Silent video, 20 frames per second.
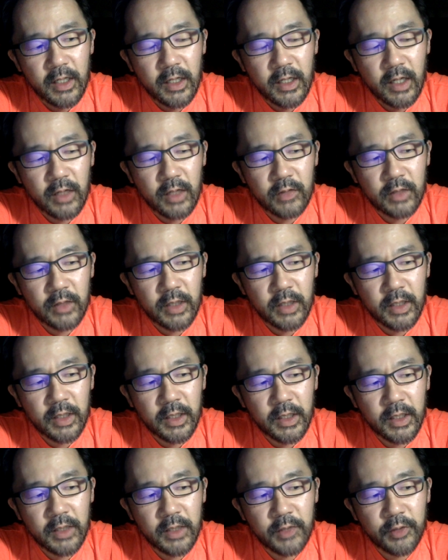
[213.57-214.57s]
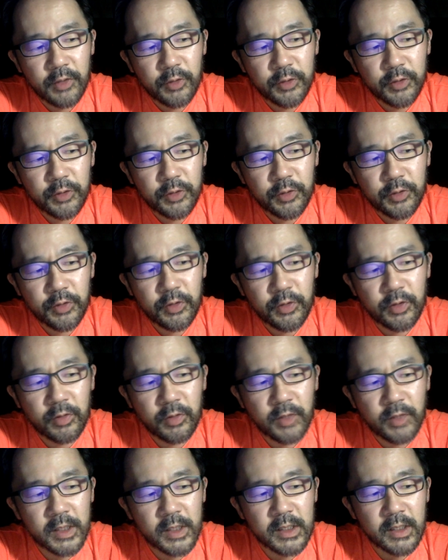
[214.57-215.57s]
学内にいる教職員の
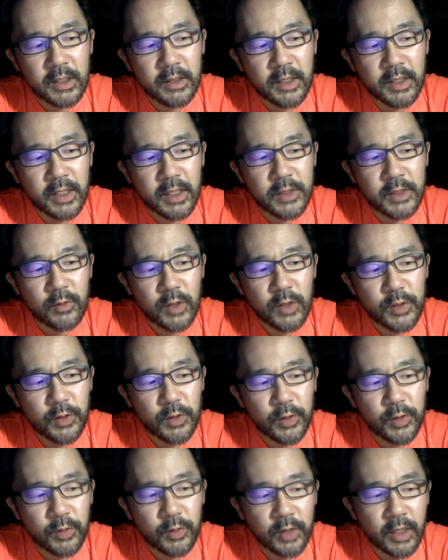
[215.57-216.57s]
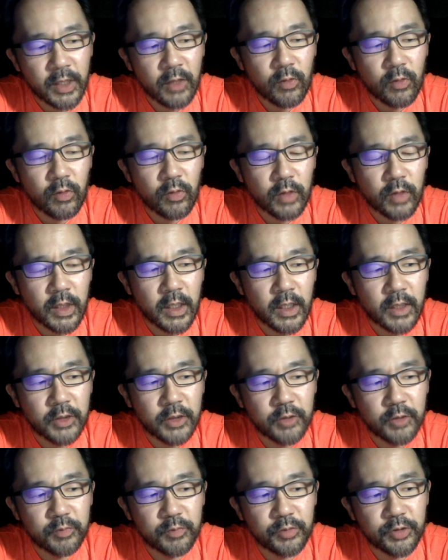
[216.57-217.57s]
皆さんね、それぞれとね、こうね、
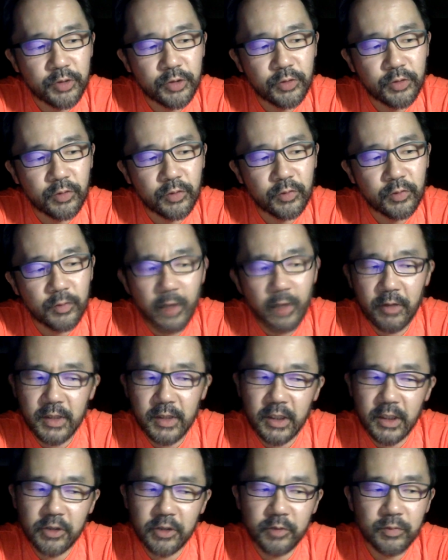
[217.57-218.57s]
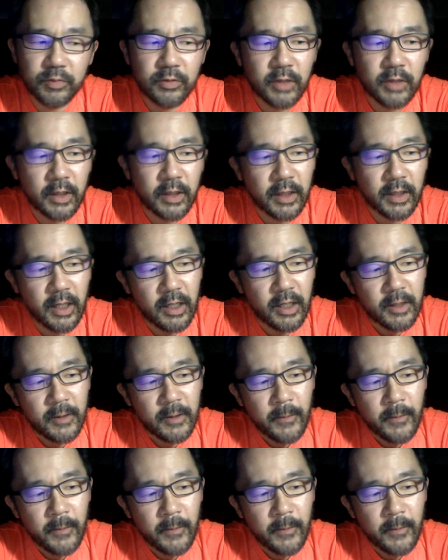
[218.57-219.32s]
10分15分、あるいは30分ぐらいかな、